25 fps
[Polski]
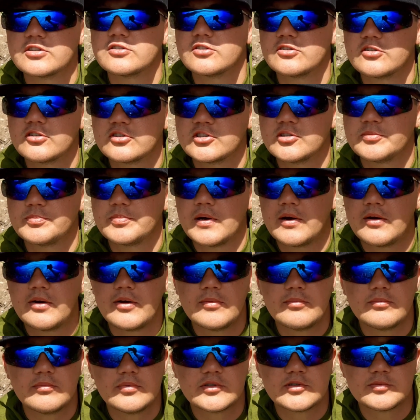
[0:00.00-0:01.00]
to
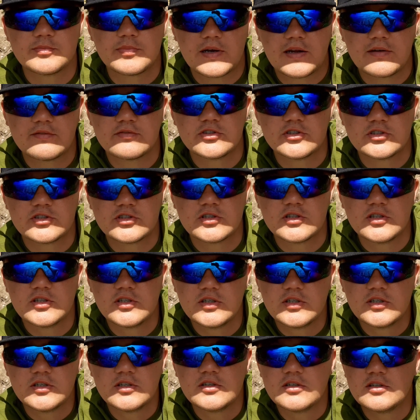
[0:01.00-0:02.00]
dosypałem, by sprawdzić
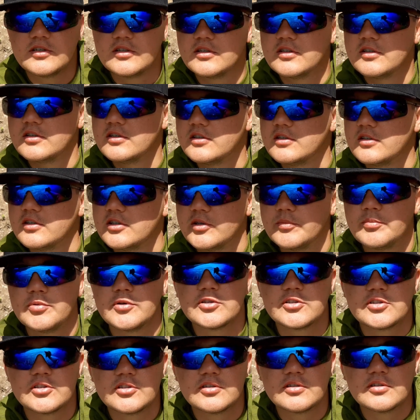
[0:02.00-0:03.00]
i
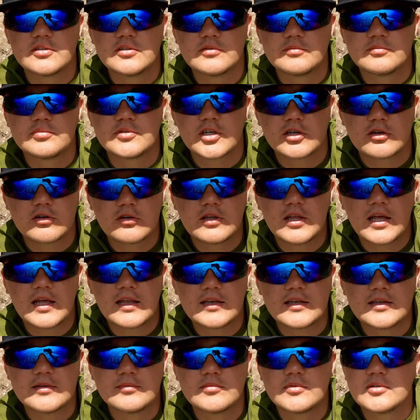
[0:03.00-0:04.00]
być
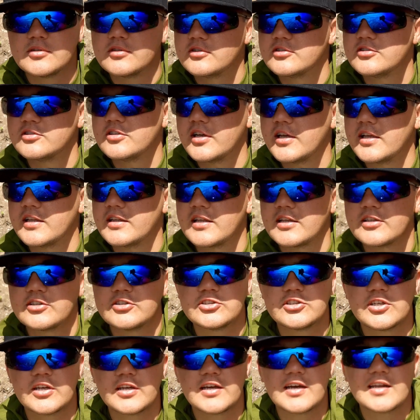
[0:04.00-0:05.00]
przekonanym, że jednak
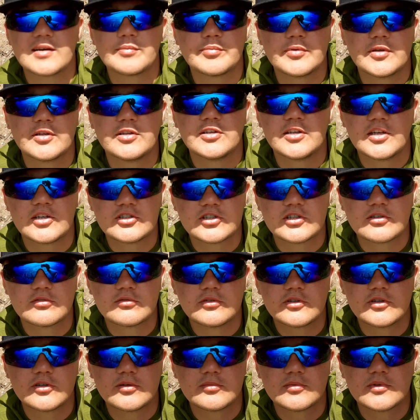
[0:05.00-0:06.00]
dzisiaj karpie nie
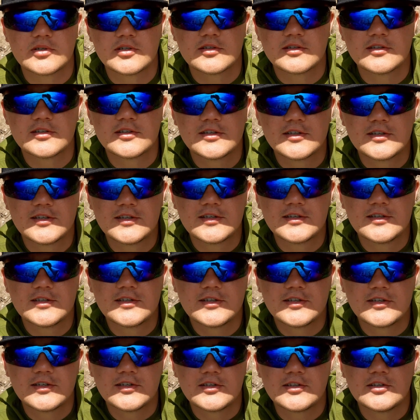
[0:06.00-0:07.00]
żerują
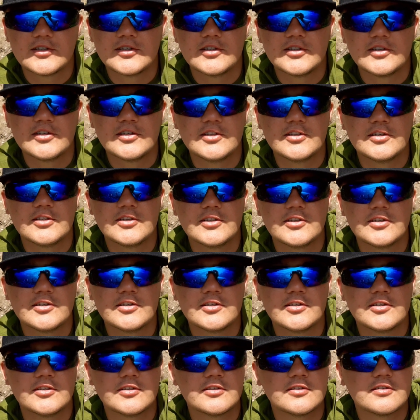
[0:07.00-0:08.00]

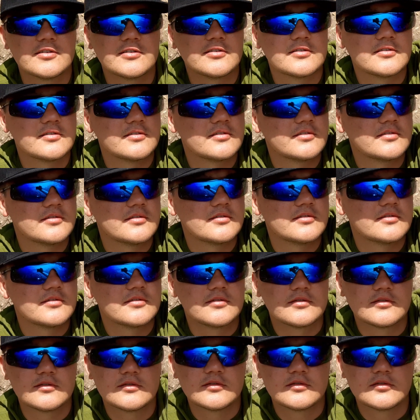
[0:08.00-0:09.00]
i,
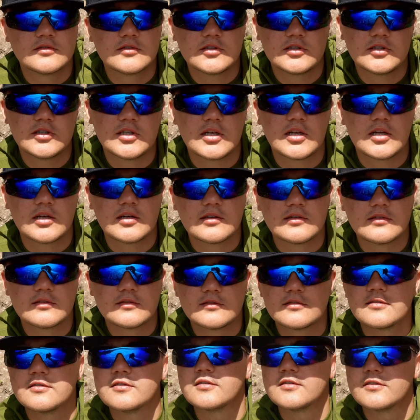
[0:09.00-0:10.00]
i tyle.
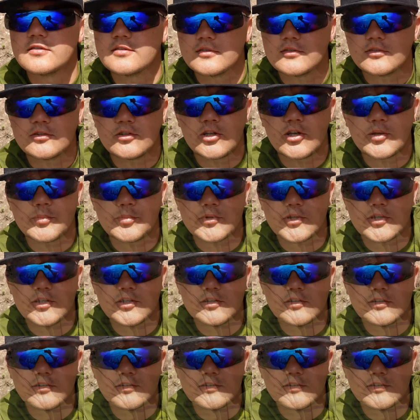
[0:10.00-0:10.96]
Do rybki.